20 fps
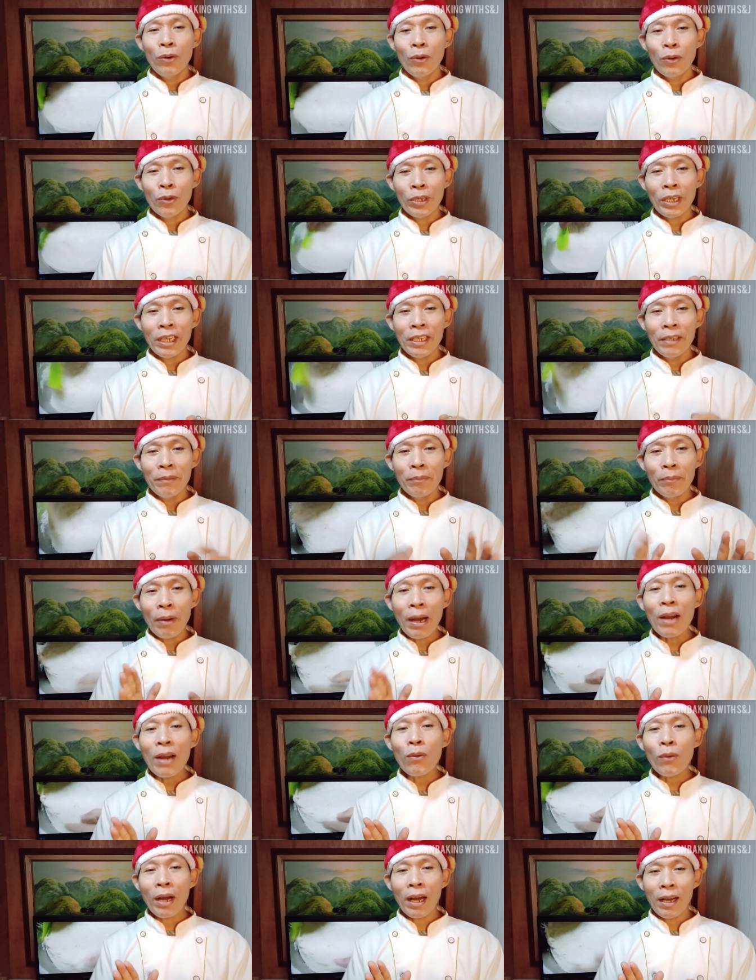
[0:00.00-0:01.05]
Or
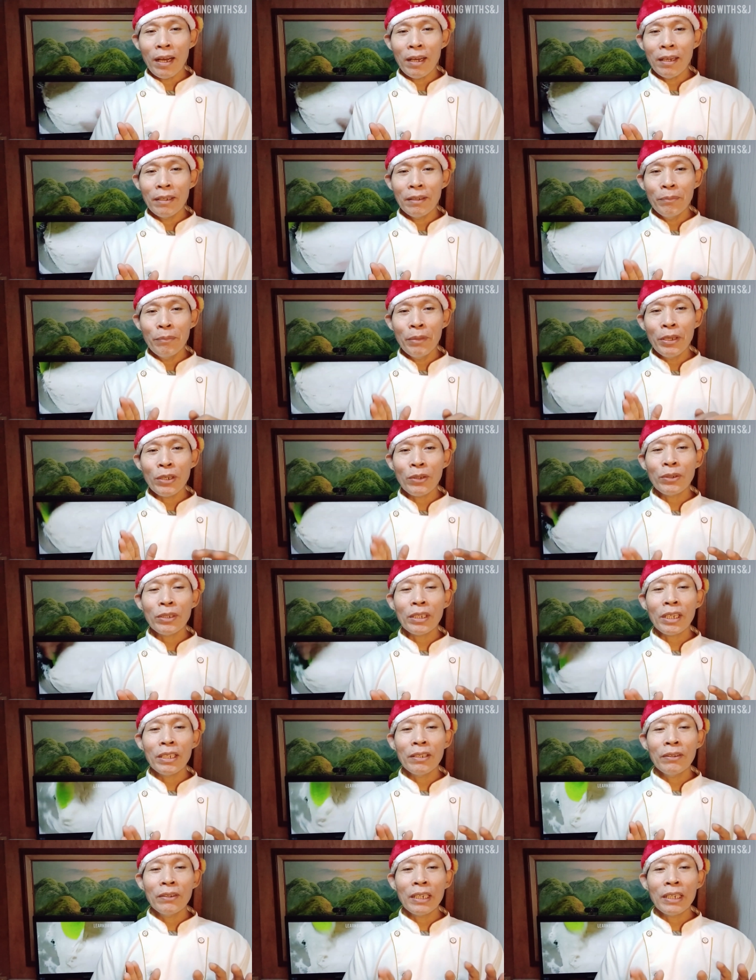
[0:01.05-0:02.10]
halimbawa, meron
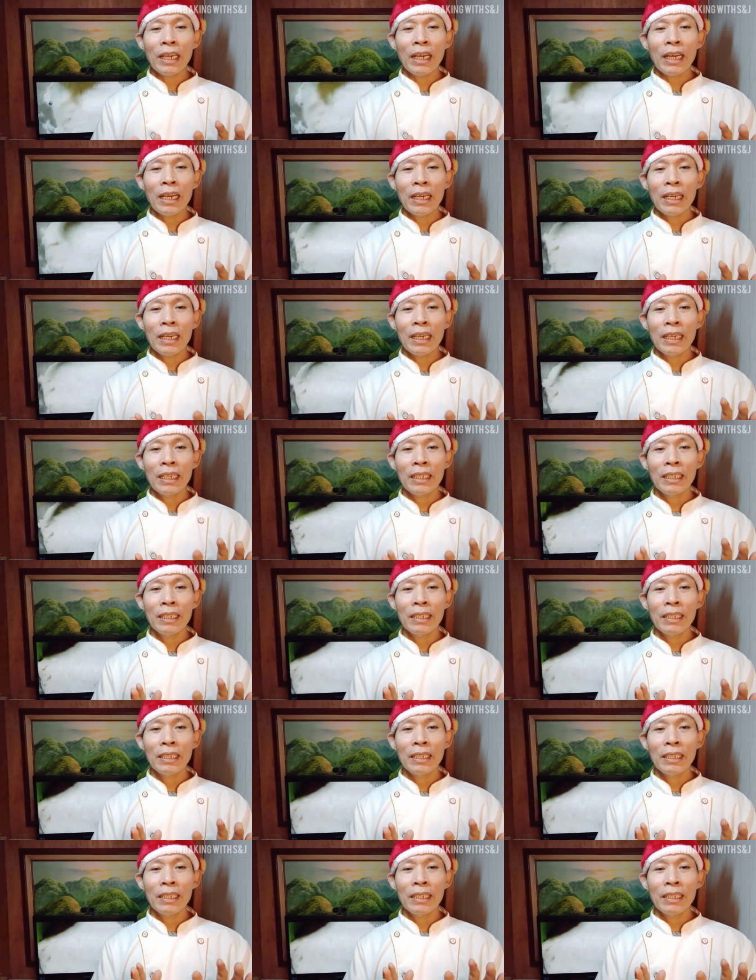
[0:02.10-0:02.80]
kayong uh,